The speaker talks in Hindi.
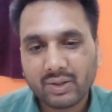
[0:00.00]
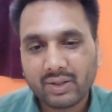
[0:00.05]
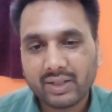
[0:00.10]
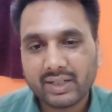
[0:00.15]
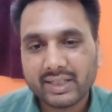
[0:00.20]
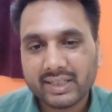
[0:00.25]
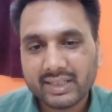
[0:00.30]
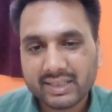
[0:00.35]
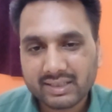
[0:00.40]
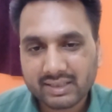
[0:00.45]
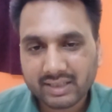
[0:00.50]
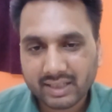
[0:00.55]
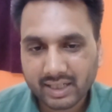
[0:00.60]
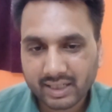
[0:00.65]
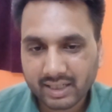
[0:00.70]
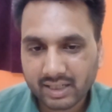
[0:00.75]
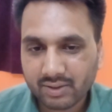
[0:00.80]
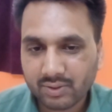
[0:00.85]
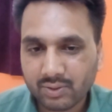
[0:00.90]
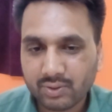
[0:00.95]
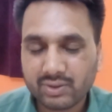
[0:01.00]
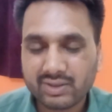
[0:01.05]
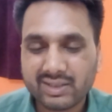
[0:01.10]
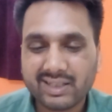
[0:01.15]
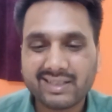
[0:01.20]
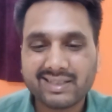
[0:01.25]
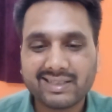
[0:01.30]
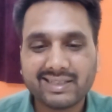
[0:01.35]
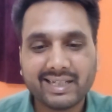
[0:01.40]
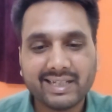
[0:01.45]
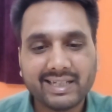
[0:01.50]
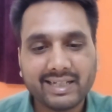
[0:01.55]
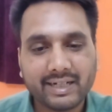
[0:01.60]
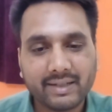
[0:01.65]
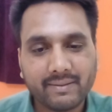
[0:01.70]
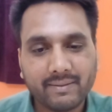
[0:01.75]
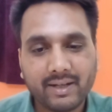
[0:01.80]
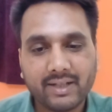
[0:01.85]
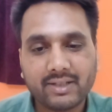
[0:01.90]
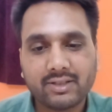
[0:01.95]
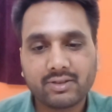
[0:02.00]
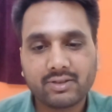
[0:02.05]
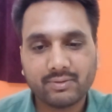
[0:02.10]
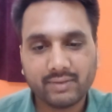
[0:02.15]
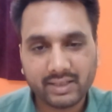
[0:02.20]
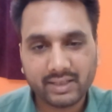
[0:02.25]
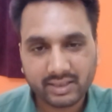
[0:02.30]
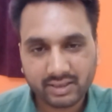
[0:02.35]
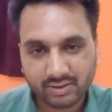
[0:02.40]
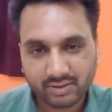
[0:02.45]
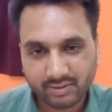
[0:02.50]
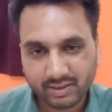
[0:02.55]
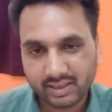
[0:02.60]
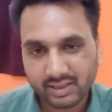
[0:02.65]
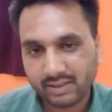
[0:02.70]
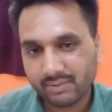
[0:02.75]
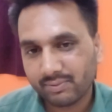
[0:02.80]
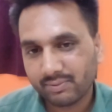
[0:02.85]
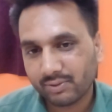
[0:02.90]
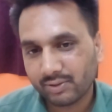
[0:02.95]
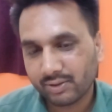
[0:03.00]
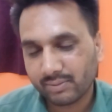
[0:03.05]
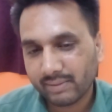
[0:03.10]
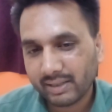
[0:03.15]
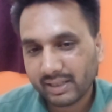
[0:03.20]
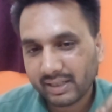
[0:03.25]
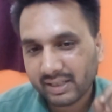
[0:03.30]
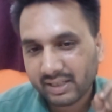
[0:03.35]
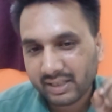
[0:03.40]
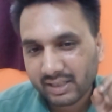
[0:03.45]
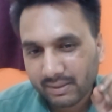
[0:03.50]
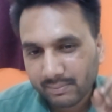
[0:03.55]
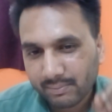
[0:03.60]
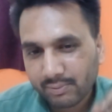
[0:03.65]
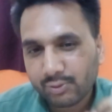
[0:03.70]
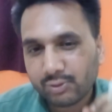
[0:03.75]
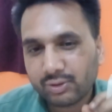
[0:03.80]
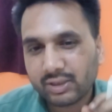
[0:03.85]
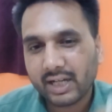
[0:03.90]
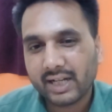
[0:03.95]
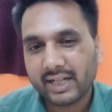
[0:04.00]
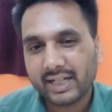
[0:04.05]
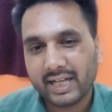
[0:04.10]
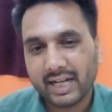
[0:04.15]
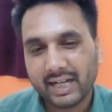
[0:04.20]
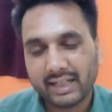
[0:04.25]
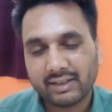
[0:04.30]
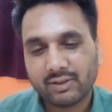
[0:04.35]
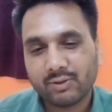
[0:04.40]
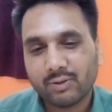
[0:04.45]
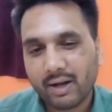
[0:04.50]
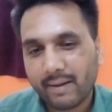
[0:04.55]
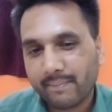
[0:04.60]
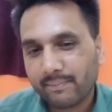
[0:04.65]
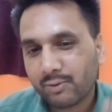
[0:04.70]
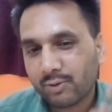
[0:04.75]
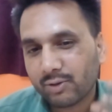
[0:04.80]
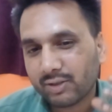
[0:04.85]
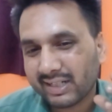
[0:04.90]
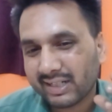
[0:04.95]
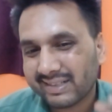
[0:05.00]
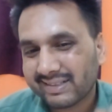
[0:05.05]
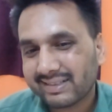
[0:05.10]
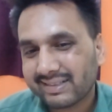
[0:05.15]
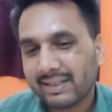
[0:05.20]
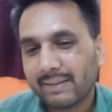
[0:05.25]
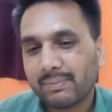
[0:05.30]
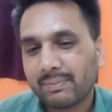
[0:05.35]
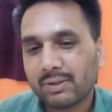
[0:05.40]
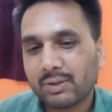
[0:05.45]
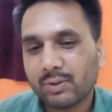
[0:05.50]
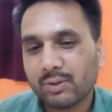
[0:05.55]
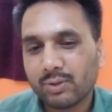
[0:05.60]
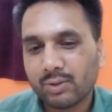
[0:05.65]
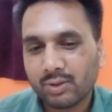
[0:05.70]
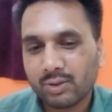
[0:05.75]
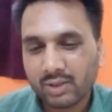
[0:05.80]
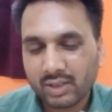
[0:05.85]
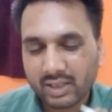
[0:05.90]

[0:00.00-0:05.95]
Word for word: और इस तरह का क्वेश्चन ये एडवांस 2024 में पूछा गया है तो आपको कंसेप्ट को